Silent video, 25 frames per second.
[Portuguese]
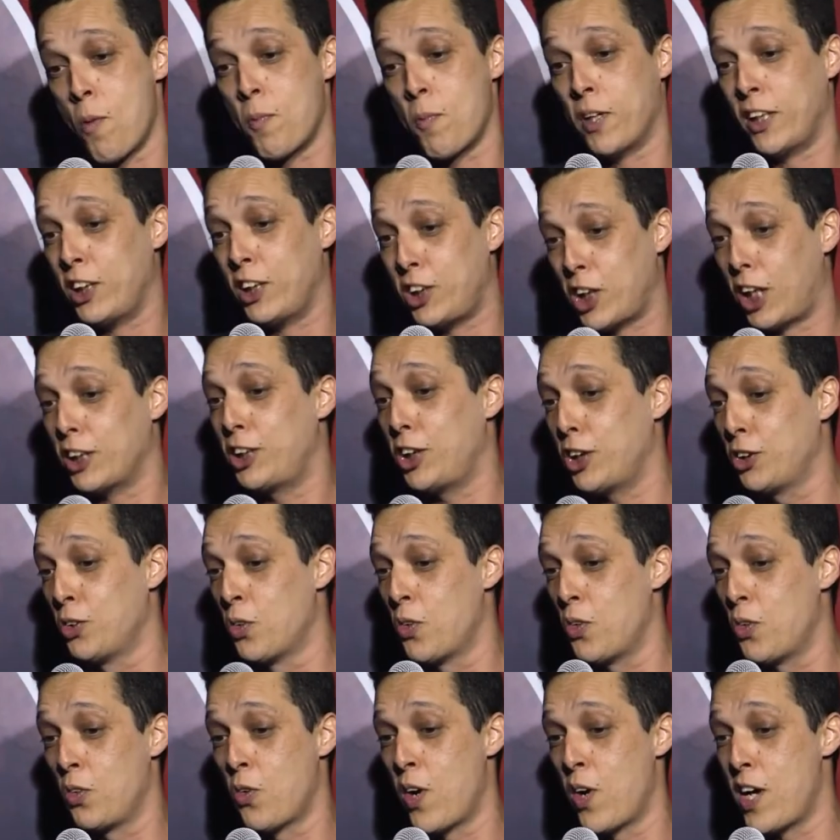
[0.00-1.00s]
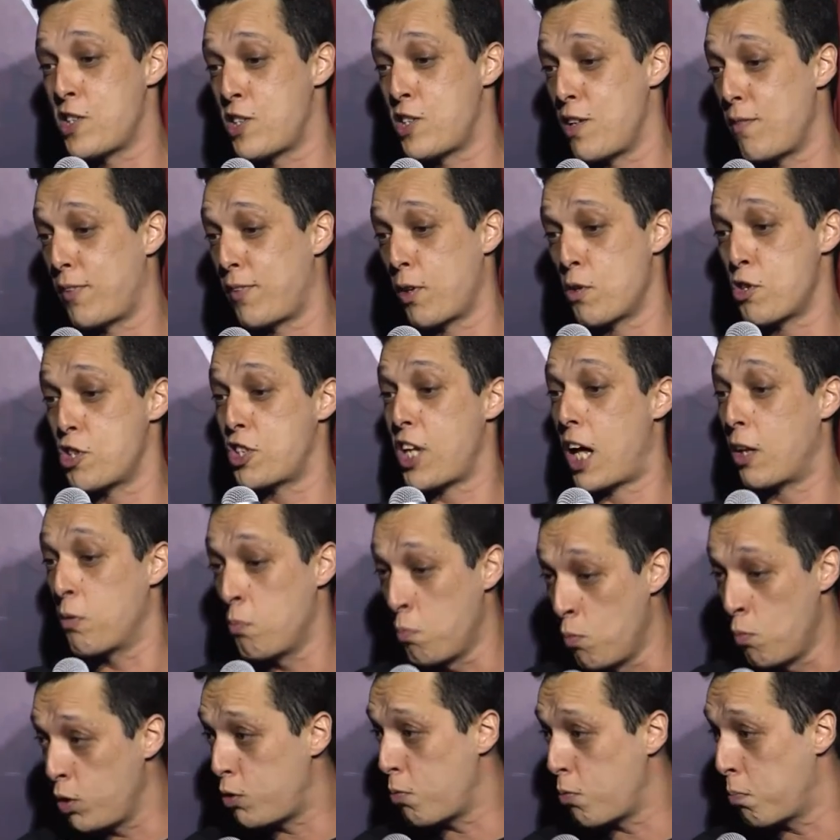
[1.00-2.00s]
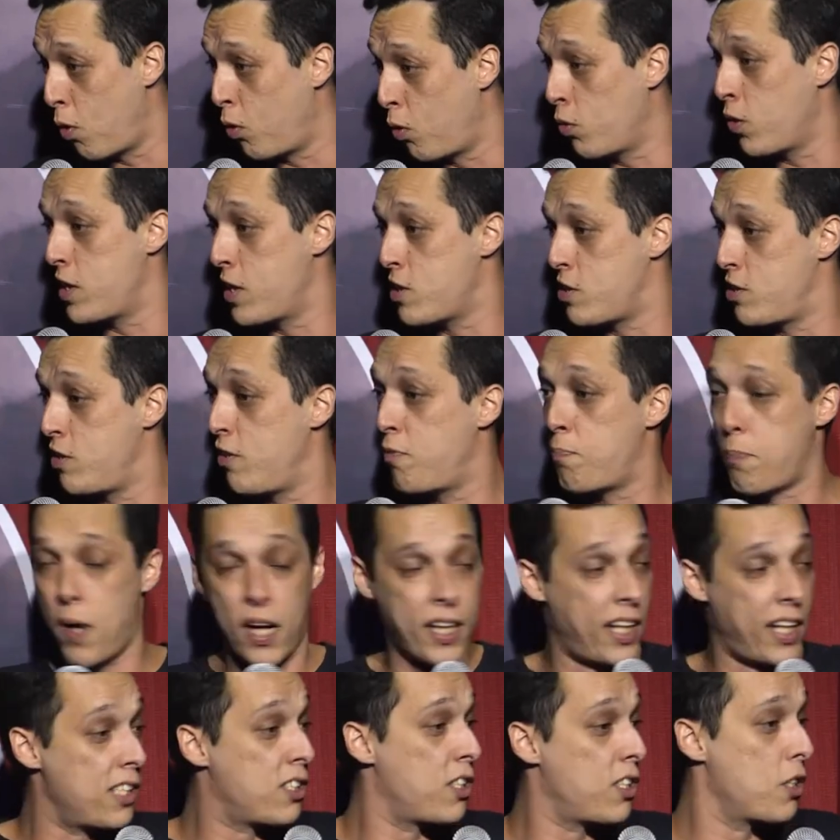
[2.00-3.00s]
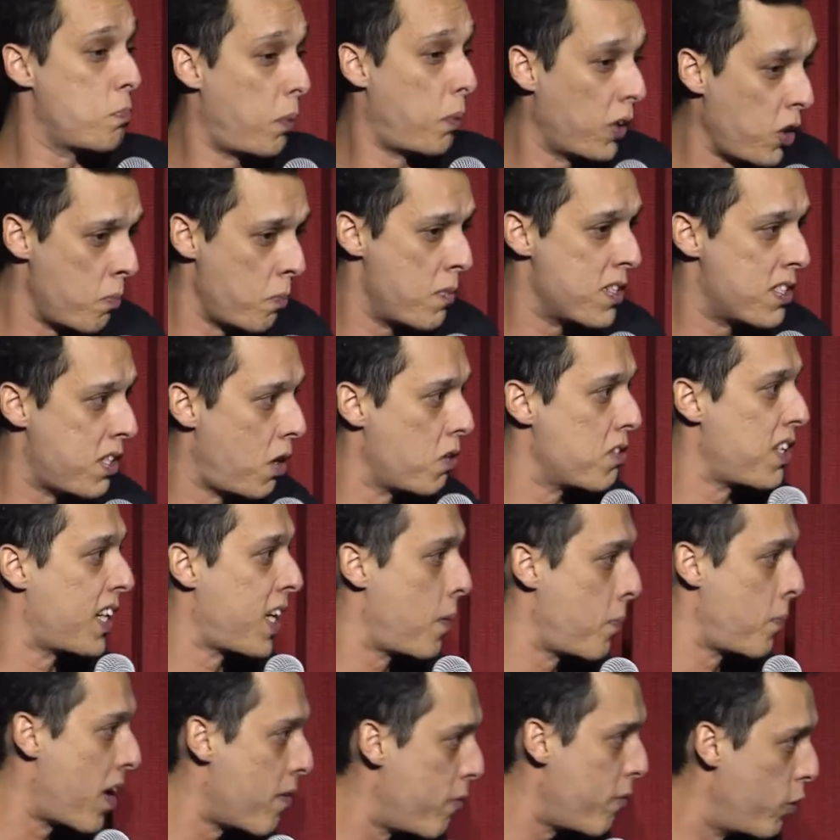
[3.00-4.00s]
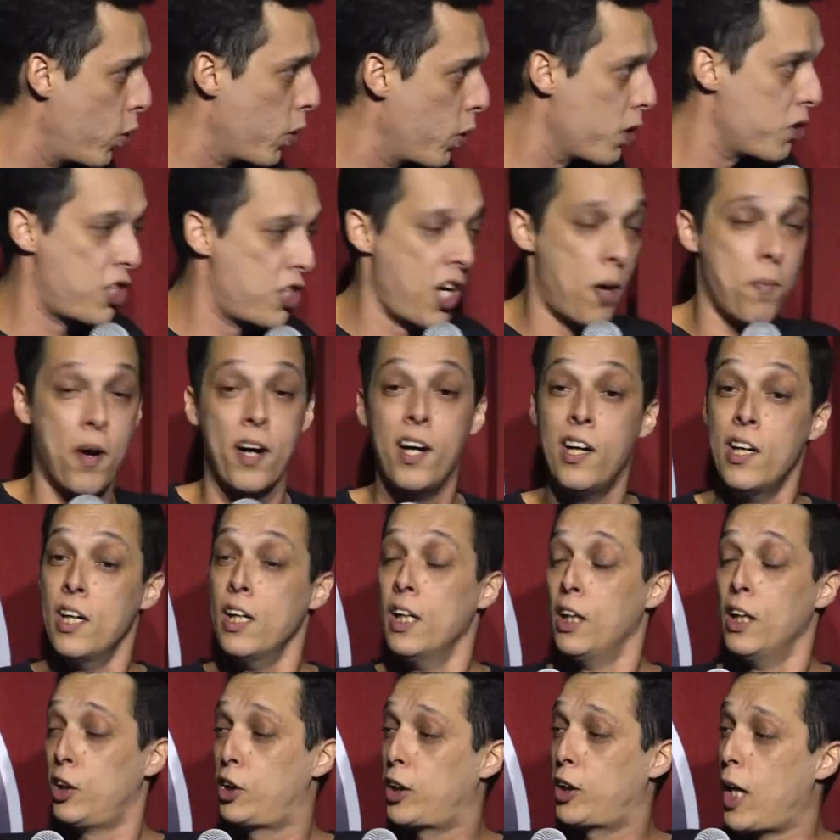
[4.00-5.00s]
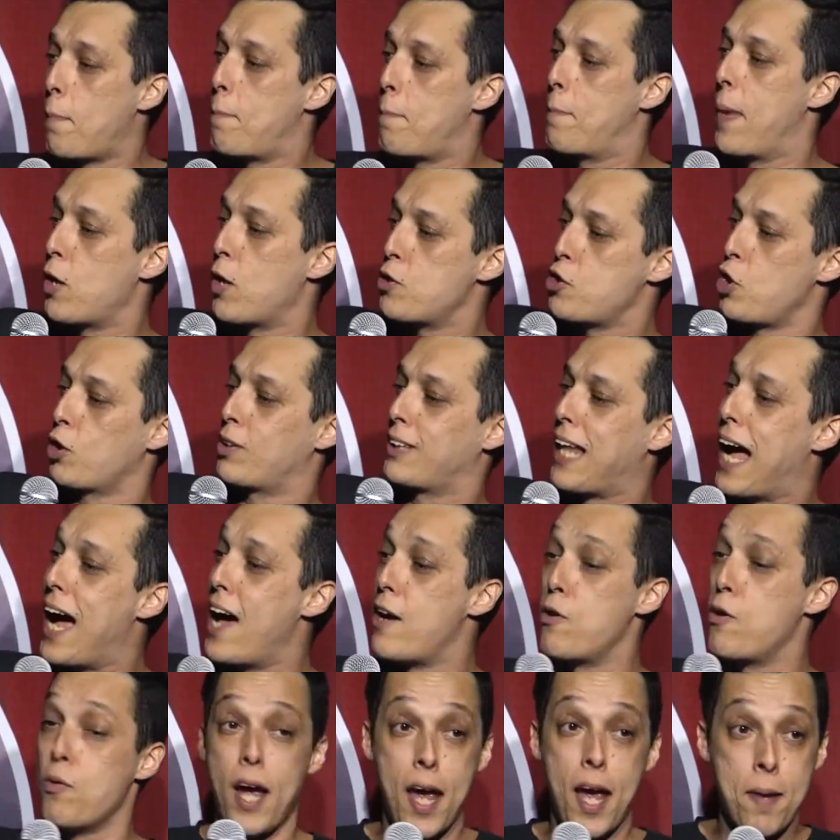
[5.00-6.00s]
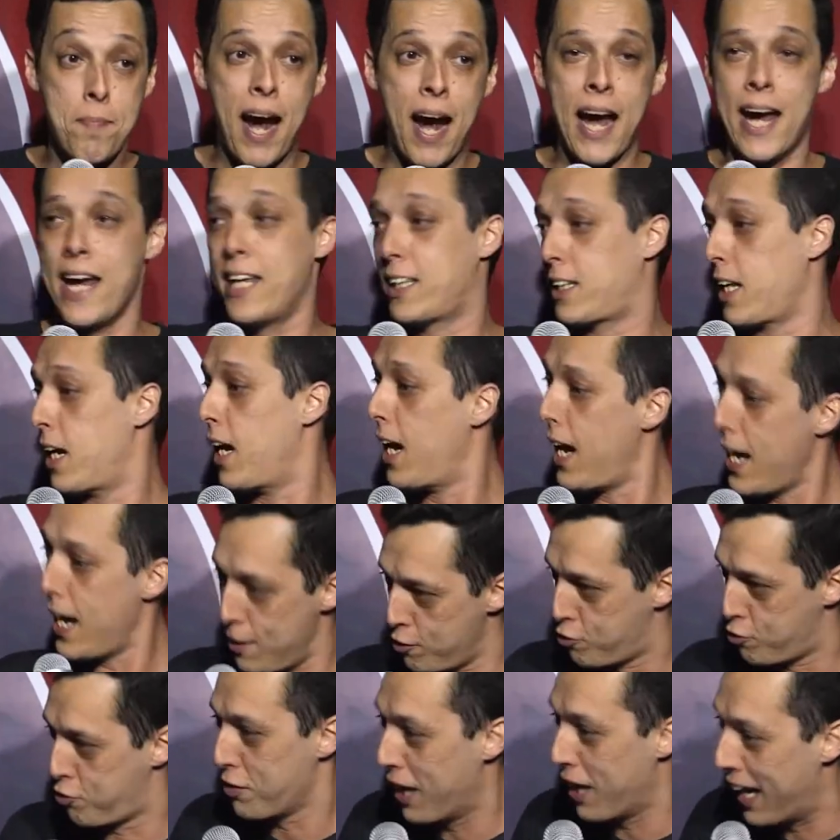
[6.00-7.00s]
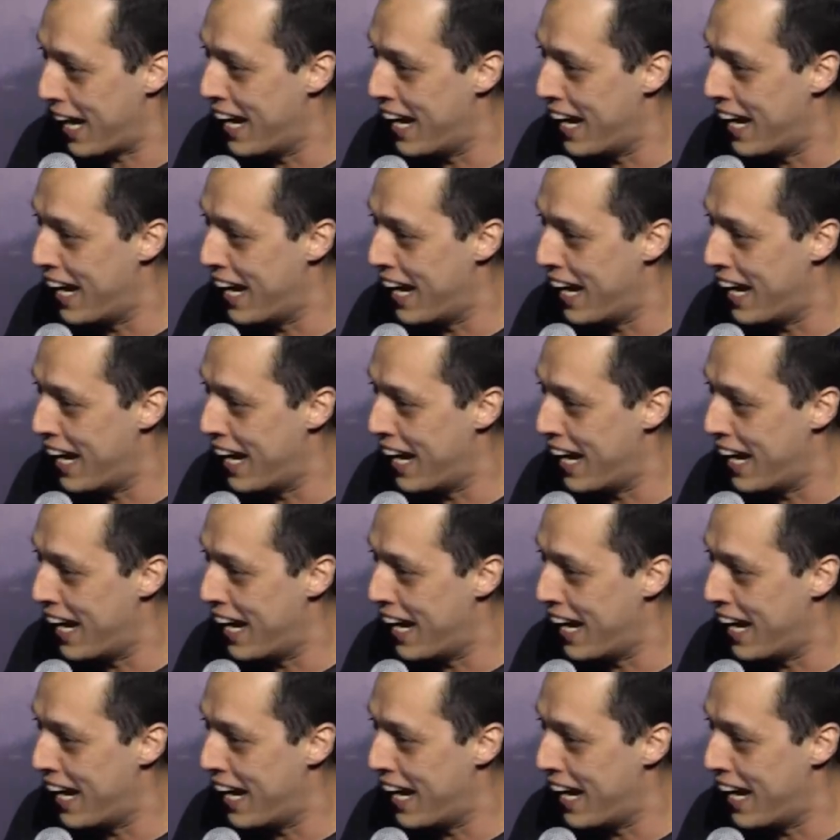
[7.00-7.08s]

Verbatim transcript: como a gente já diz no, no, Recife, tem um ditado muito bom no Recife, para quem vocês podem começar a usar, que é maravilhoso, chama Chapéu de Otário é Marreta. É isso.